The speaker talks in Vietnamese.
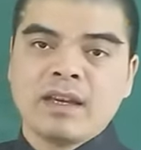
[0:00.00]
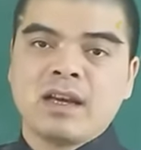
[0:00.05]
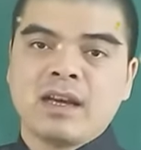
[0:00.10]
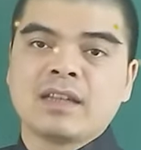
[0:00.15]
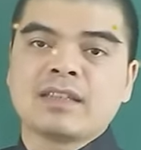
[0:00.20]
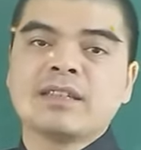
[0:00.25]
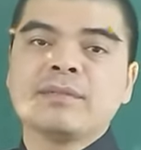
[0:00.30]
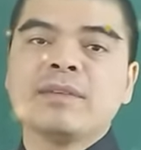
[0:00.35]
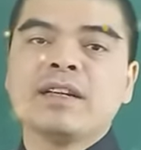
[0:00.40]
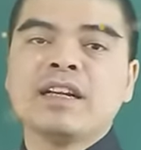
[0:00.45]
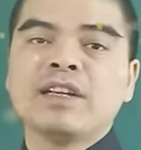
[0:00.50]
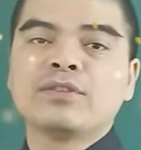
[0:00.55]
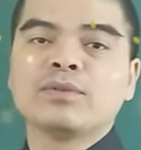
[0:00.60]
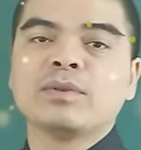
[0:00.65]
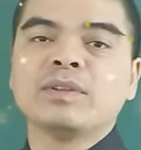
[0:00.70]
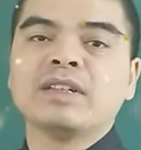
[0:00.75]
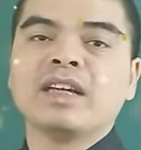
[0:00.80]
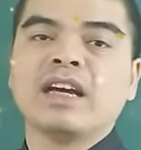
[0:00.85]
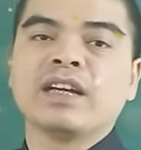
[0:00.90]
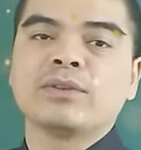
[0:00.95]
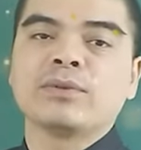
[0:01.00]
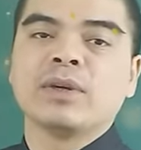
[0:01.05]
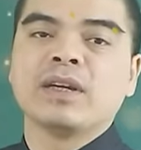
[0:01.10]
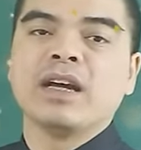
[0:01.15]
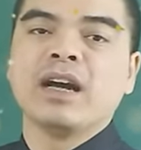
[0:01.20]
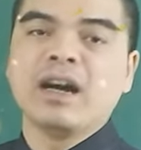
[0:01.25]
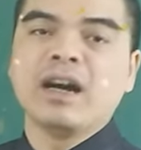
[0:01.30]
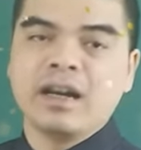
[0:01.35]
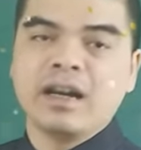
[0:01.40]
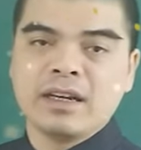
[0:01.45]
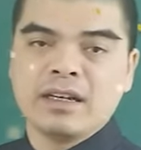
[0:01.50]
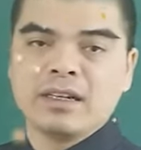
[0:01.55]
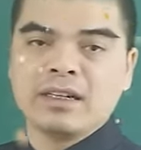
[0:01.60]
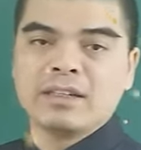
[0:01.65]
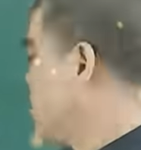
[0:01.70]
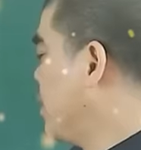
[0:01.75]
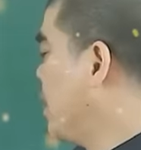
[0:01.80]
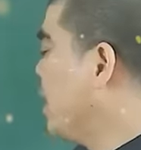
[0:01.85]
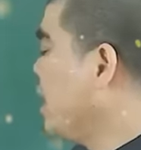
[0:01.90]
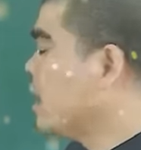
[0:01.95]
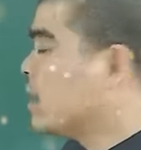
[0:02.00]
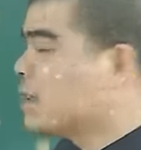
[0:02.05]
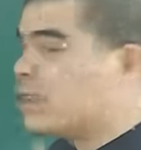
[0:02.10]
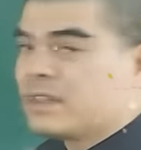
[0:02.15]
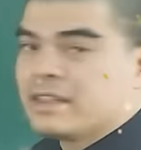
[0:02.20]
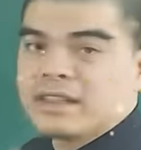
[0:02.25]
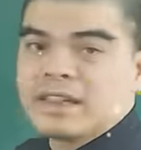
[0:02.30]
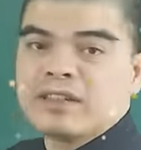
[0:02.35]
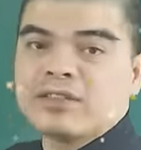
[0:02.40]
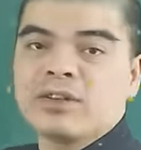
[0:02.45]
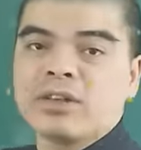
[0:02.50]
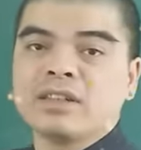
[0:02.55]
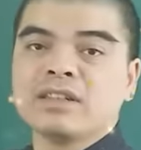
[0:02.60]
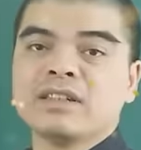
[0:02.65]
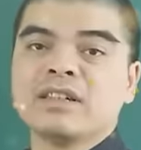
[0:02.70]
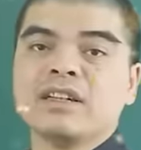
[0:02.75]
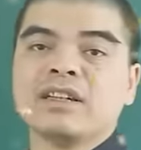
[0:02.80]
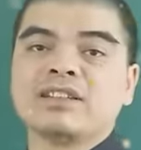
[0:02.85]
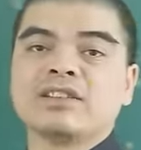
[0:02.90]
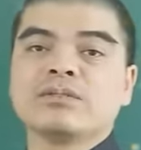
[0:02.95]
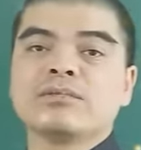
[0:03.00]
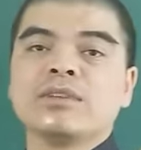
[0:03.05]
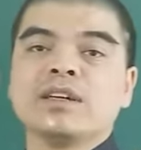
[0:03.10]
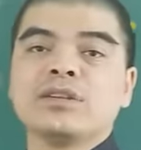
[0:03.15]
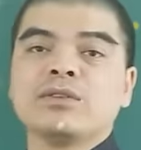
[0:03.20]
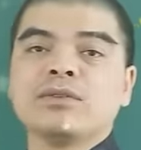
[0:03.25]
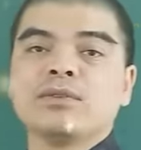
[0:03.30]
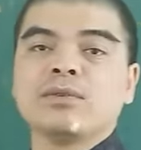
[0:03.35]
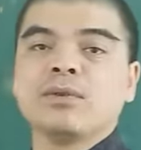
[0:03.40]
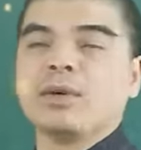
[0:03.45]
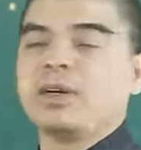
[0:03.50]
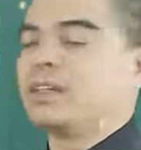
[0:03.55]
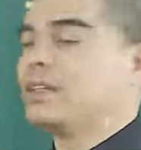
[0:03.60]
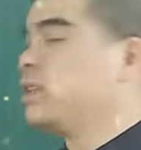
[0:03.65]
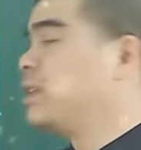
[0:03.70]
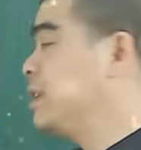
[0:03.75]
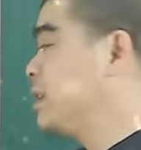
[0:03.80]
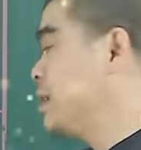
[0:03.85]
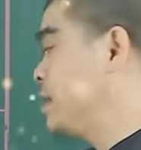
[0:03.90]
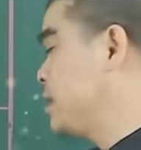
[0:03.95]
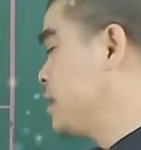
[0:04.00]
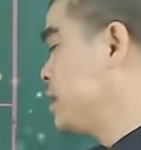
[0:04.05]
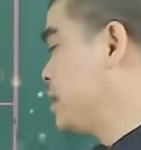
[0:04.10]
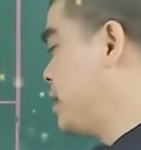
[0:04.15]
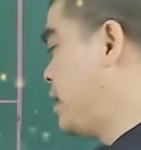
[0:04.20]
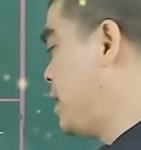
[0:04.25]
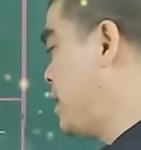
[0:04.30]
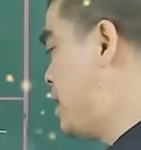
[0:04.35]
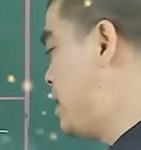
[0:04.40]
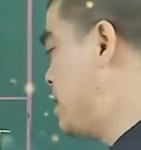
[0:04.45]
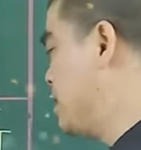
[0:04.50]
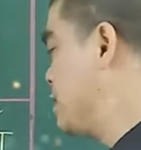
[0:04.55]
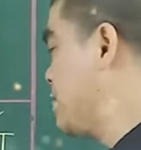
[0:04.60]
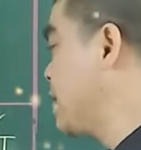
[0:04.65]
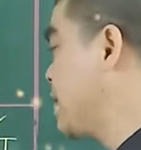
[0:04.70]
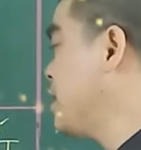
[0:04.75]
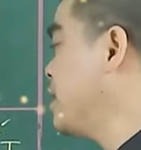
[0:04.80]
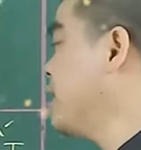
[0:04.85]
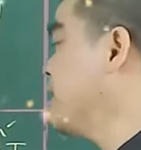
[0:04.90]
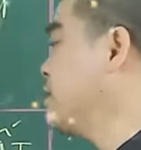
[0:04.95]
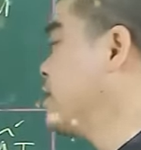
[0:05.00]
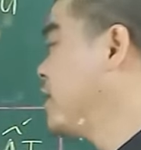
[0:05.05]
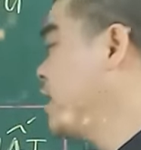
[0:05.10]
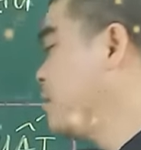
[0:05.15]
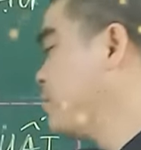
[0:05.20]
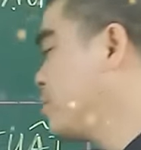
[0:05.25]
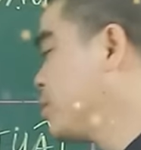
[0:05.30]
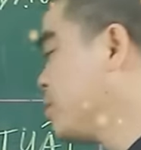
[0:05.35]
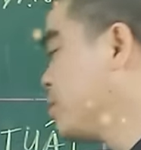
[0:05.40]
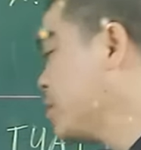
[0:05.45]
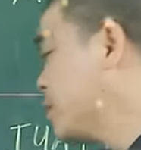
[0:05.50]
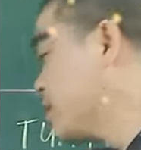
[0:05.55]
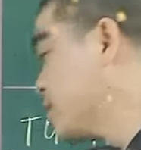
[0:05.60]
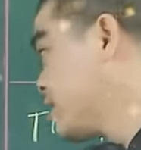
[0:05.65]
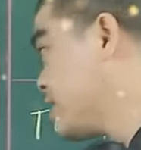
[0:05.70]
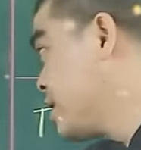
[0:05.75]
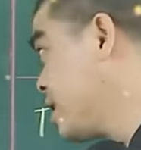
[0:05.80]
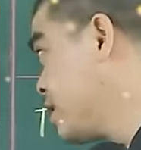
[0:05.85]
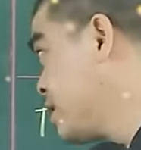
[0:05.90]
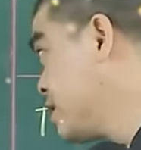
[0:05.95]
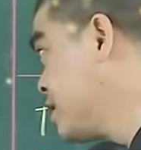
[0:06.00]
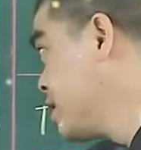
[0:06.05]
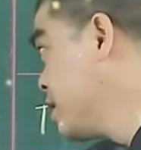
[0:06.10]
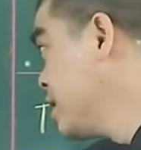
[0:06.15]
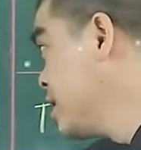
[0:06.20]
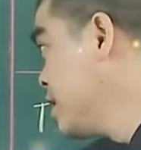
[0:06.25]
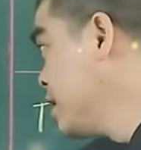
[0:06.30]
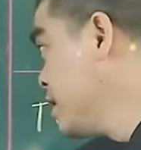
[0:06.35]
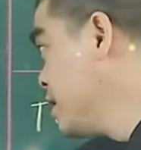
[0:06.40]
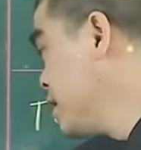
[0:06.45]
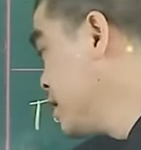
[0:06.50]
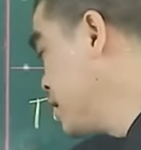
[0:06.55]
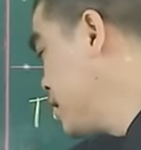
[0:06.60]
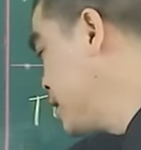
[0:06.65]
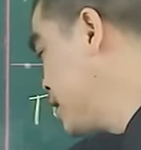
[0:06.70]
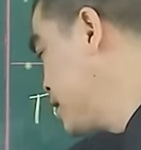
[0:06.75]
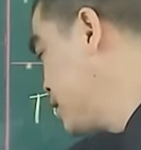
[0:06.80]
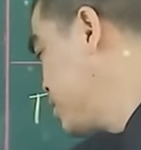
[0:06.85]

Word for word: à, tiếp đến là chủ nhà tuổi hợi tuổi hợi thì sẽ chọn người sông đất tuổi gì hợi dần là dị hợp chọn người tuổi dần à,